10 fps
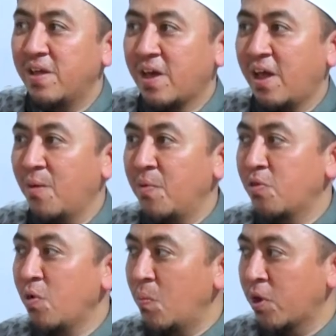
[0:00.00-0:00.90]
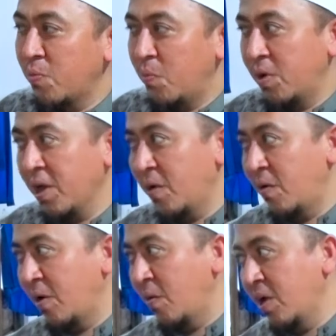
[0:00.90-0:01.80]
karena besok bertemu dengan
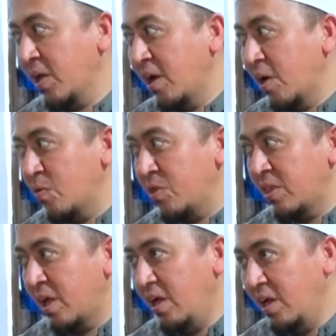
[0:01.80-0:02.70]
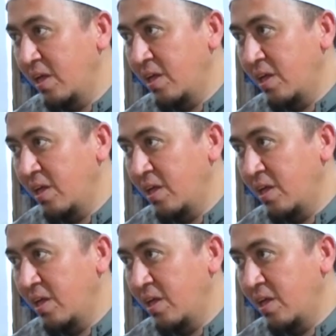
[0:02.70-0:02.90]
orang-orang yang aku cinta